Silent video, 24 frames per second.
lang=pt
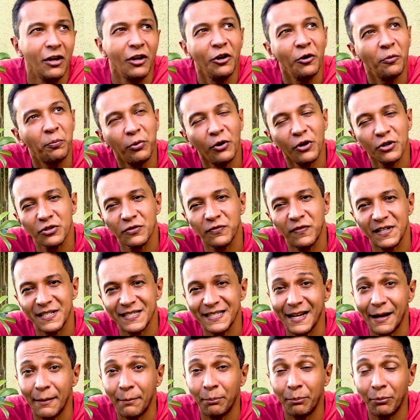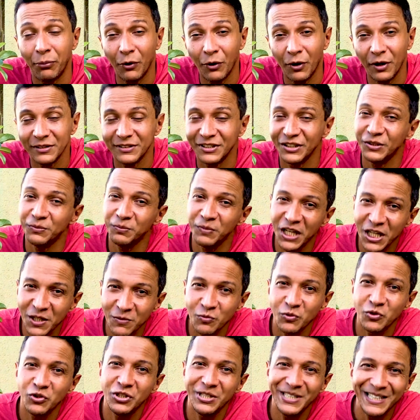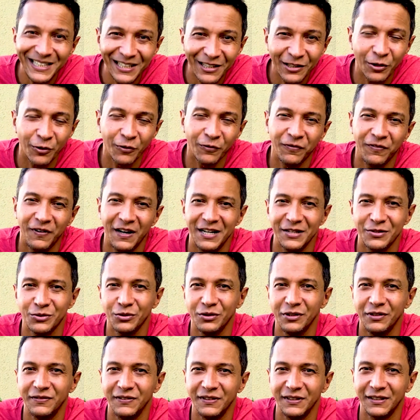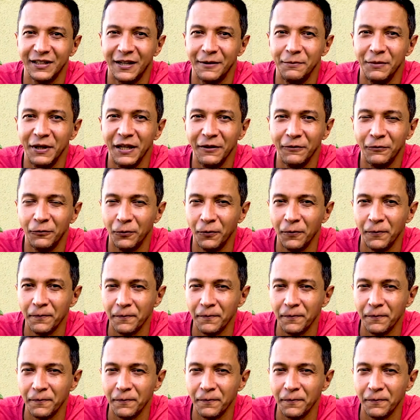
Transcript: Eu posso fazer a poda no mesmo dia que eu faço o levantamento?